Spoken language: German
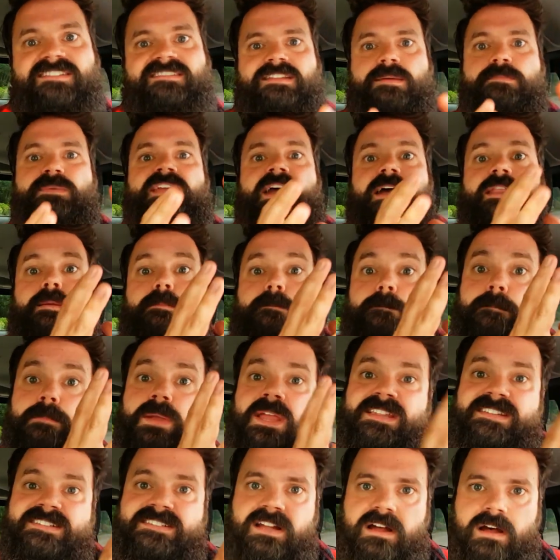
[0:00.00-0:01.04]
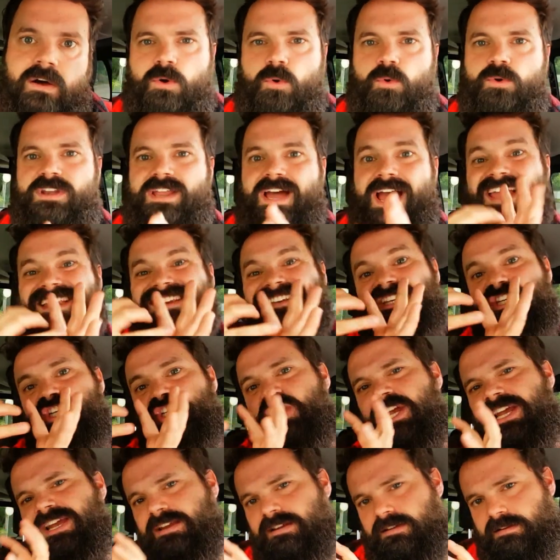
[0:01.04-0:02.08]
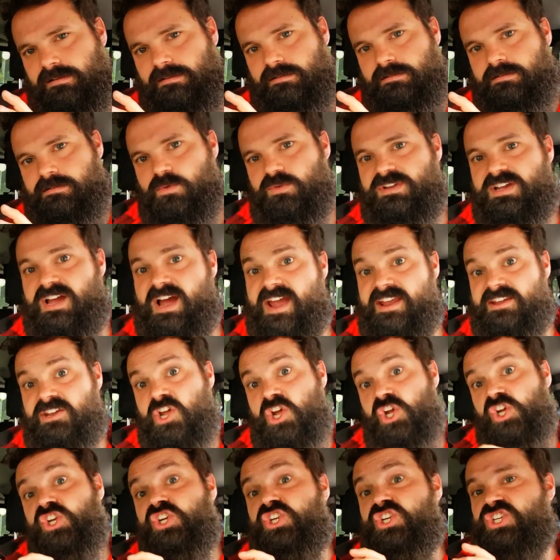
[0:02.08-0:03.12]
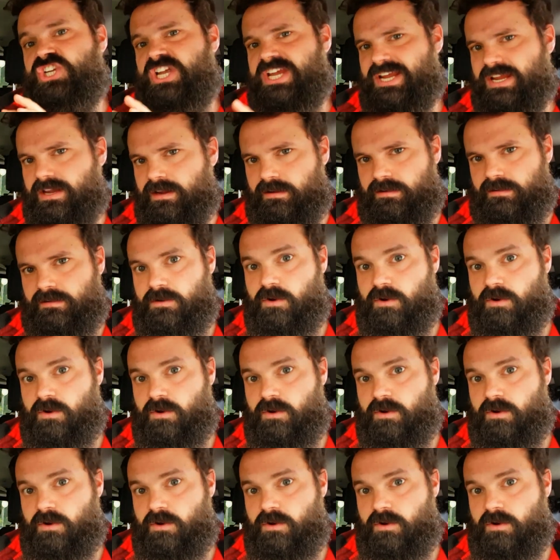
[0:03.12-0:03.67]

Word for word: es ist nämlich eine Pizza und ein Chicken und kein Chicken,